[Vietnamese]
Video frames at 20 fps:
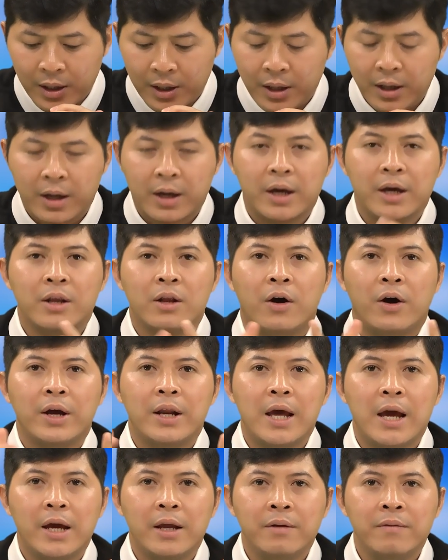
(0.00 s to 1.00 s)
Khi
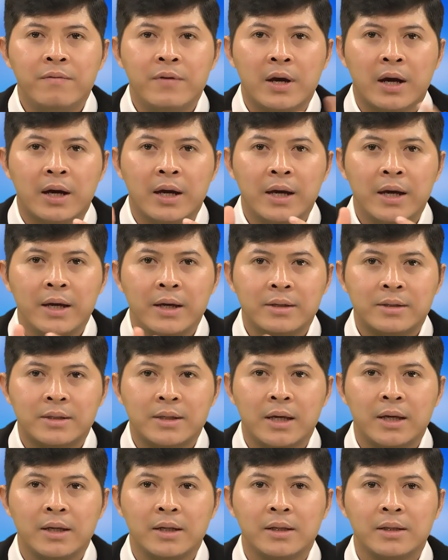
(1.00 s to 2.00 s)
nói đến việc hy
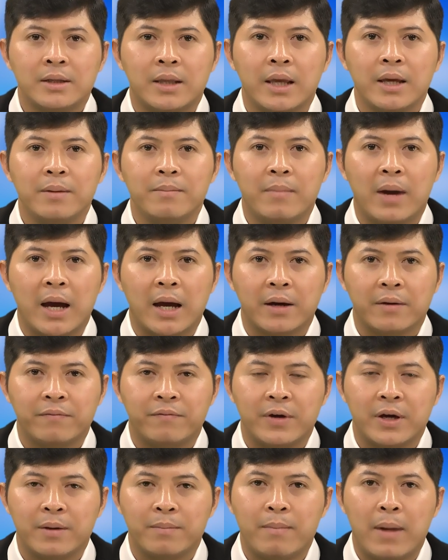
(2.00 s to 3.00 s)
sinh tính mạng
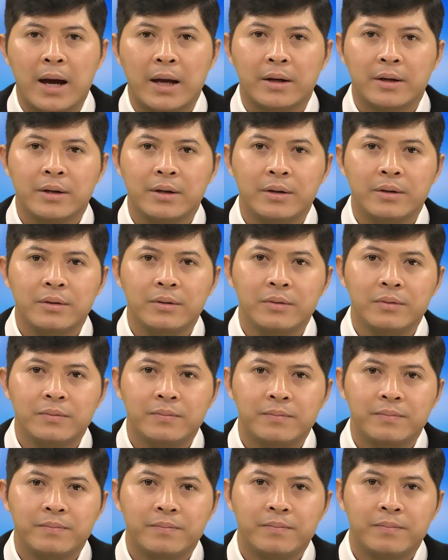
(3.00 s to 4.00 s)
vì bạn hữu,
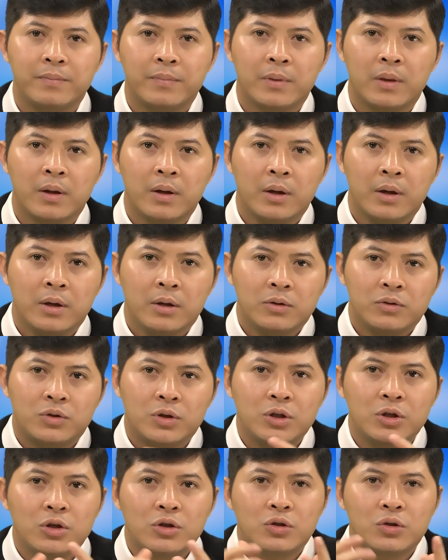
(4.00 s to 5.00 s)

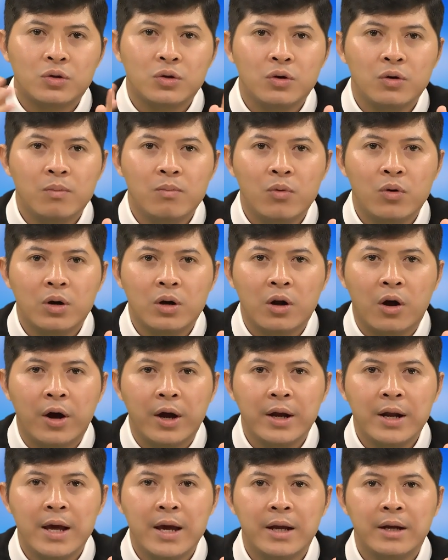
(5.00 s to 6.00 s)
Chúa Giêsu muốn
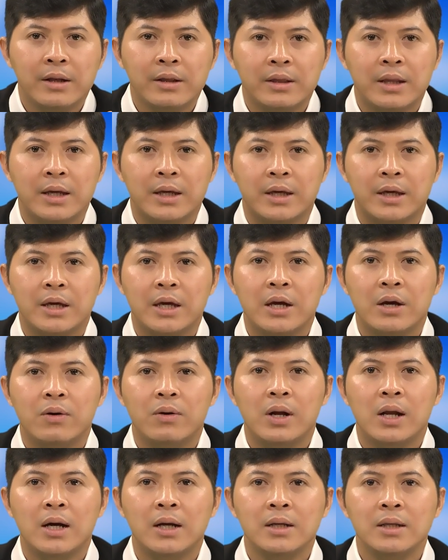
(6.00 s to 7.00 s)
nói đến tình
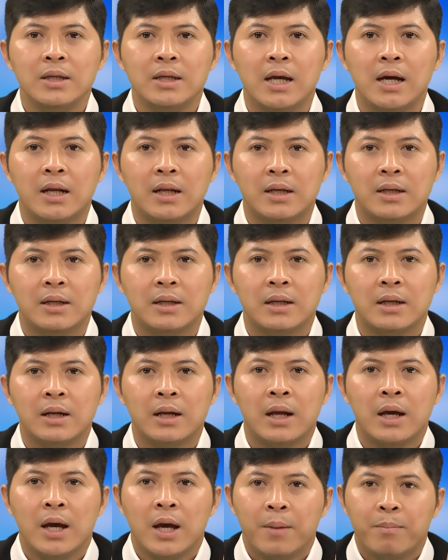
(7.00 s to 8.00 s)
yêu lớn nhất
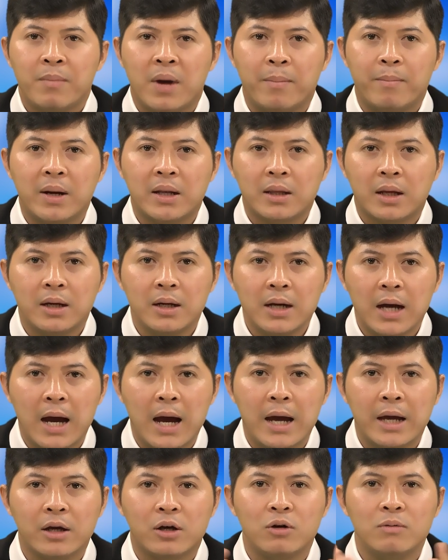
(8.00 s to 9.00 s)
mà bất cứ
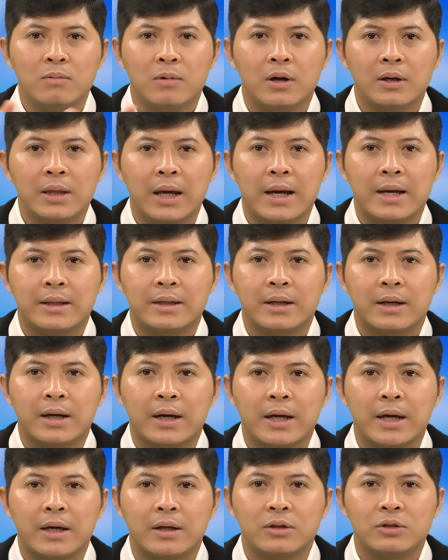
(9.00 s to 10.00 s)
ai cũng có thể
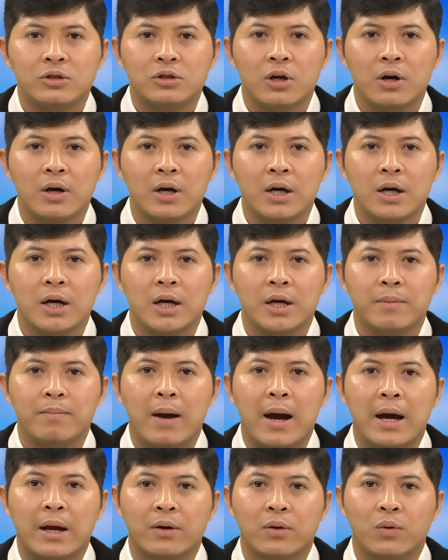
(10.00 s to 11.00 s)
thực hiện cho người
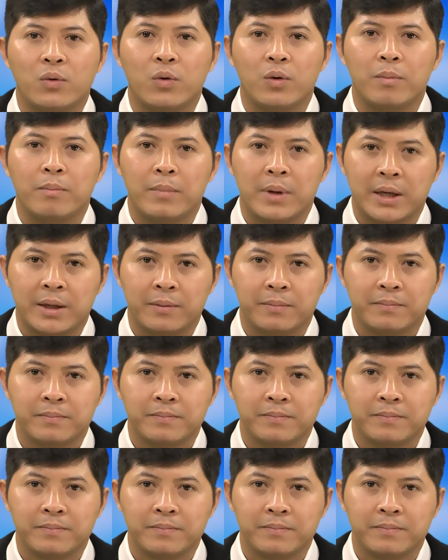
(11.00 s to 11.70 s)
bạn của mình.